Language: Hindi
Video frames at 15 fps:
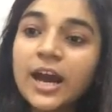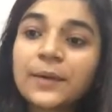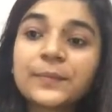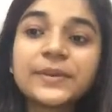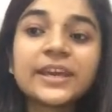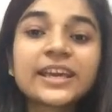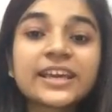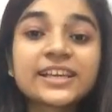
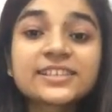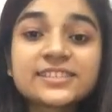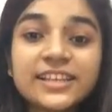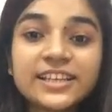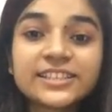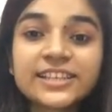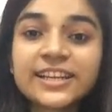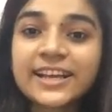अब ये किस
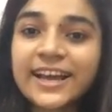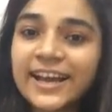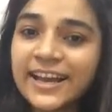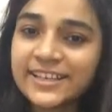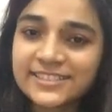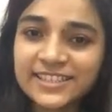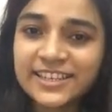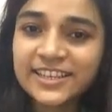नेचर का
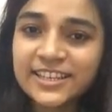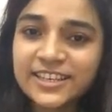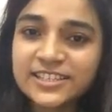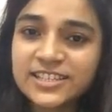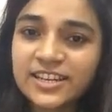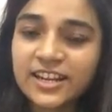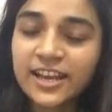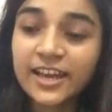एसिडिक
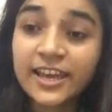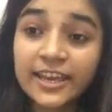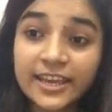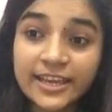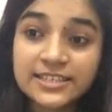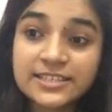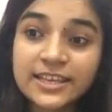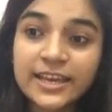नेचर का है
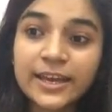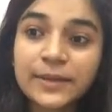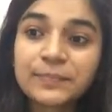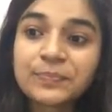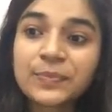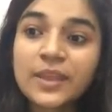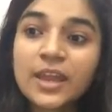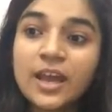कैसे है